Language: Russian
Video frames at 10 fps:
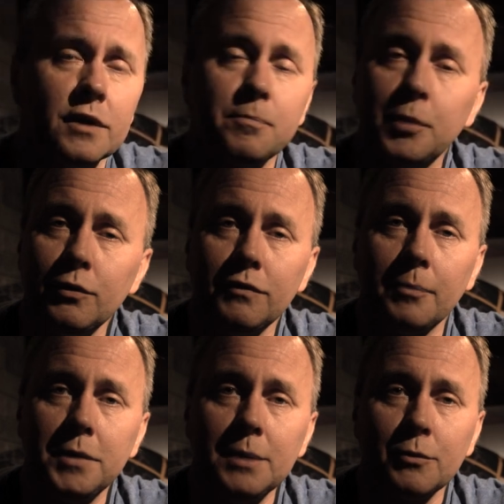сплю в
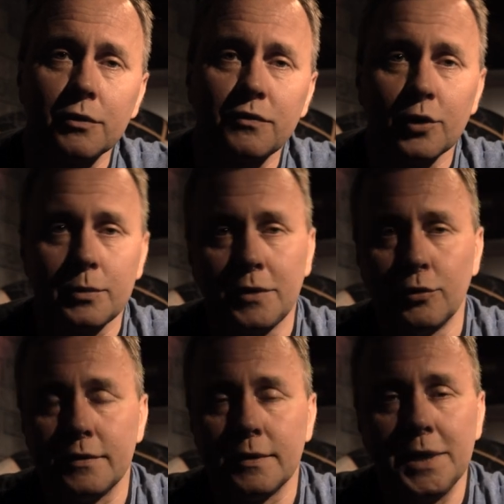обнимку с формой
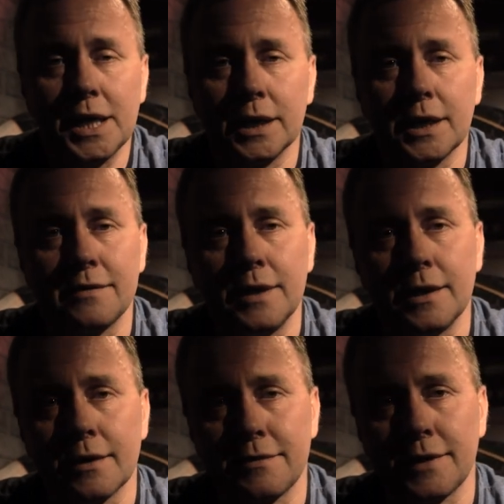8. Никогда с ней
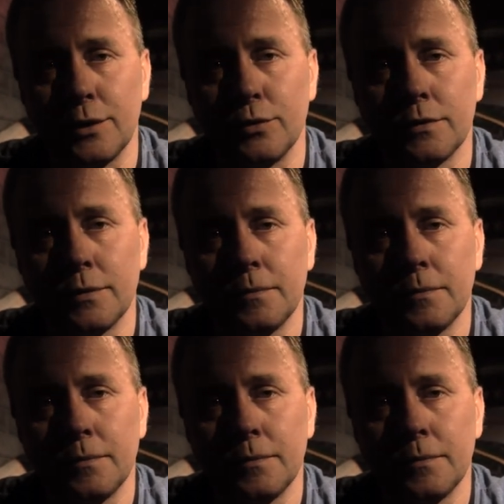не расстаюсь.